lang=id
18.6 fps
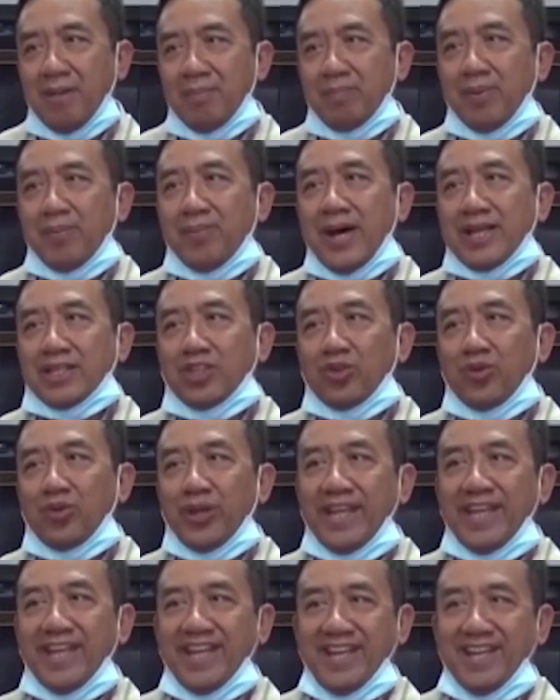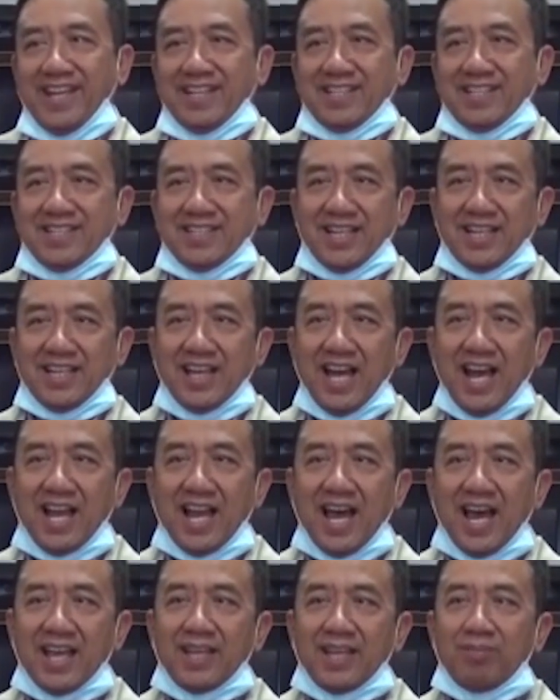mematuhi
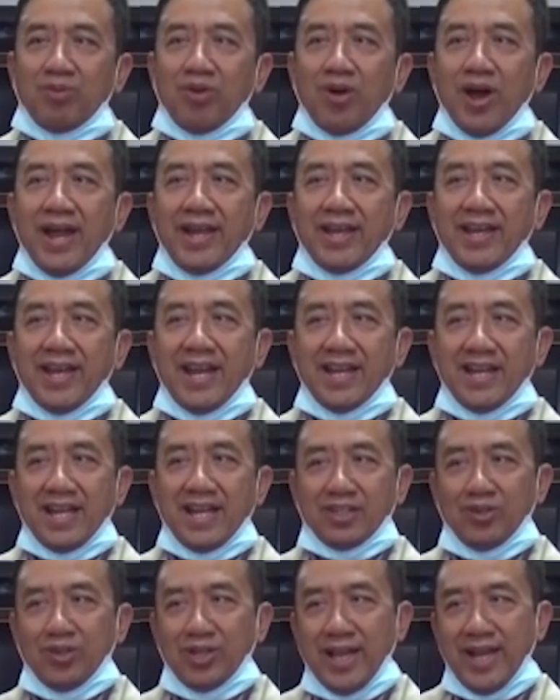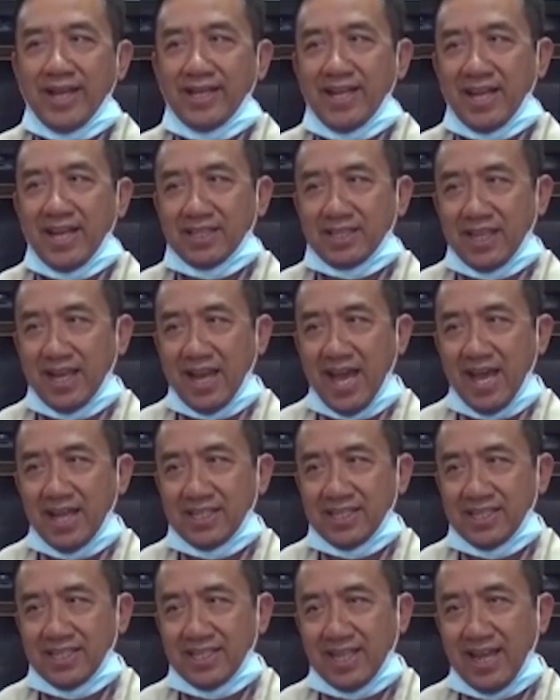segala himbauan dan aturan yang telah
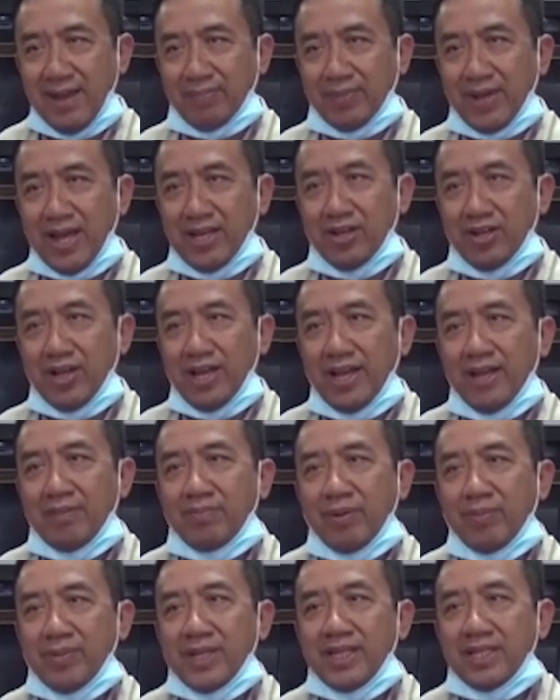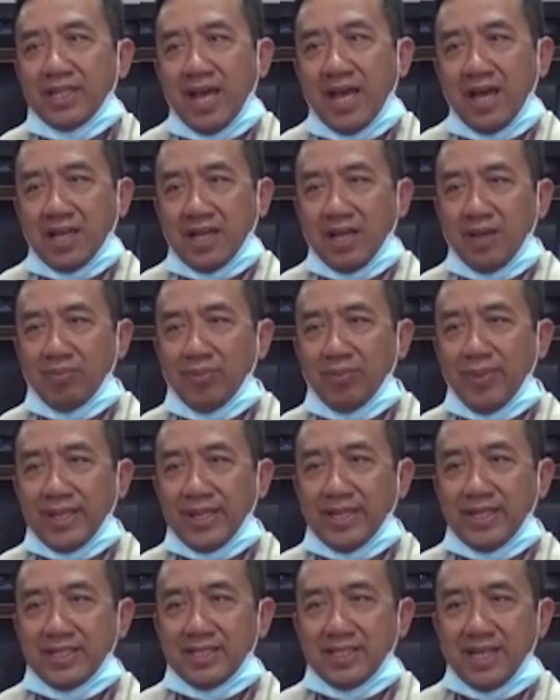ditetapkan oleh pemerintah
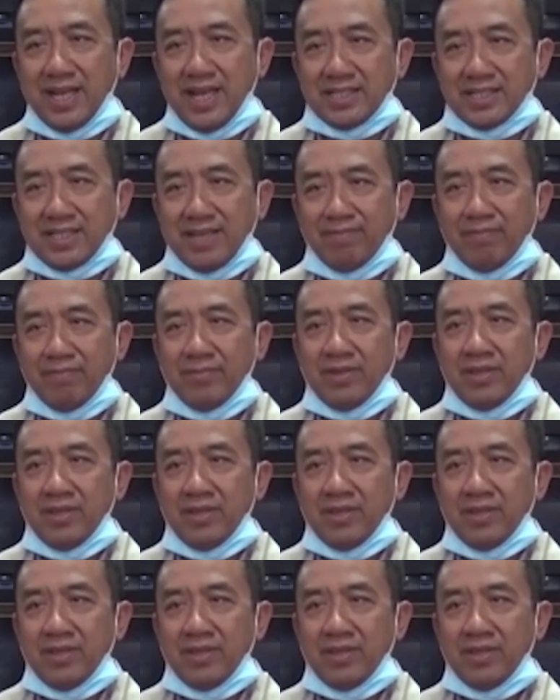Kabupaten Cilacap.